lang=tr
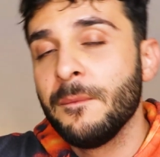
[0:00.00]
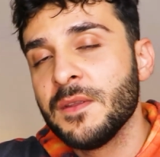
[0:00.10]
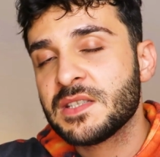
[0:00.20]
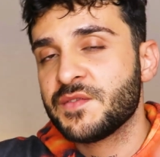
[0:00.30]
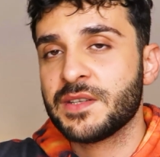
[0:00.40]

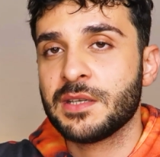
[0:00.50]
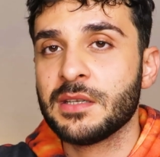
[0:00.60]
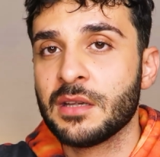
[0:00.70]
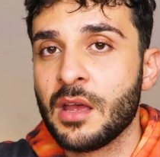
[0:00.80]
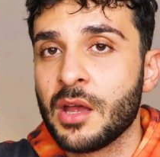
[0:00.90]
Nasıl
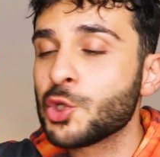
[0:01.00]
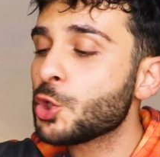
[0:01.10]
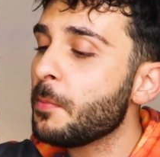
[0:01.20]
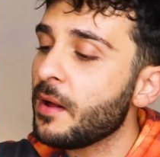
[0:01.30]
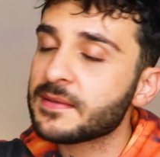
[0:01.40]
fikir?
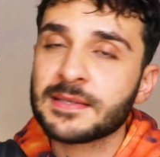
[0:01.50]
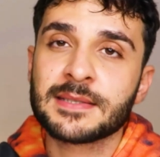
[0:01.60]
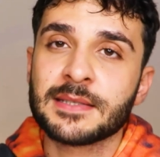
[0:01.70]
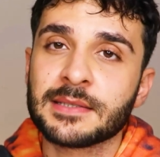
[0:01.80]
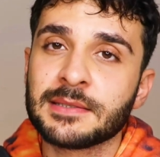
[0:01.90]
Çünkü
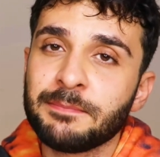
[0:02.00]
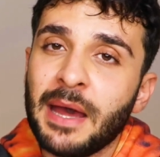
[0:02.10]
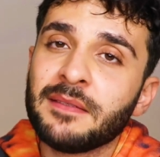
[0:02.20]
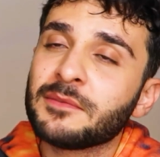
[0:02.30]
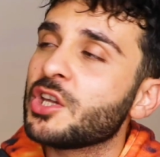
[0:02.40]
mantıksız.
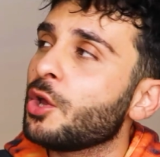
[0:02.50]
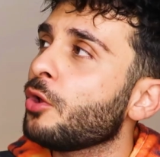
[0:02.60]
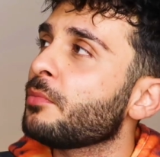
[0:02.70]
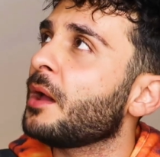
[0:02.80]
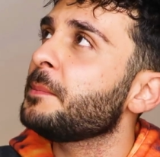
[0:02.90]
Ben şey
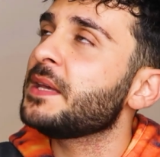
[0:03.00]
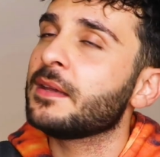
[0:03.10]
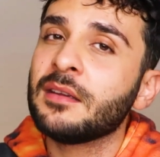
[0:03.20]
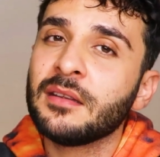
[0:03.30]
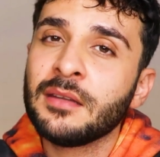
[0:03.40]
olmayan bir
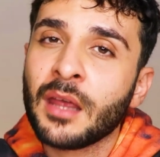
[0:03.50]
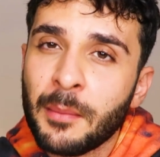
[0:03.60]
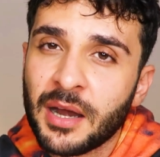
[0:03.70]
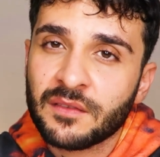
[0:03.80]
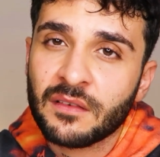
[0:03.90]
yere niye
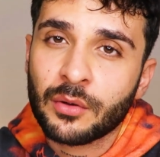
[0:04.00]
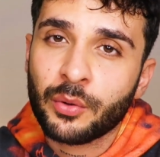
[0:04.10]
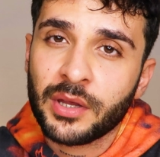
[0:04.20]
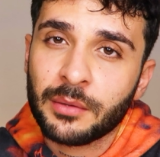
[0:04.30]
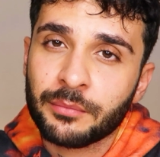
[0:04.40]
merdiven
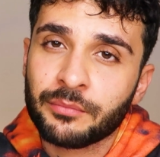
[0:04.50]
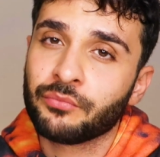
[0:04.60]
koyayım?